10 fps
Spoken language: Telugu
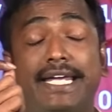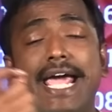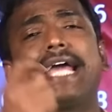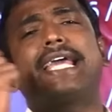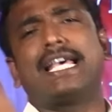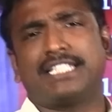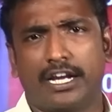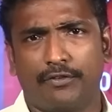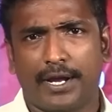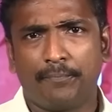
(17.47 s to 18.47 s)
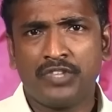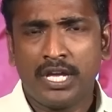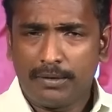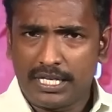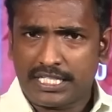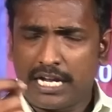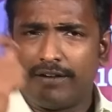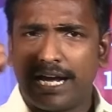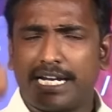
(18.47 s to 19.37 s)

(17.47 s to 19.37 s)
కేకే సర్వే ఈ సర్వే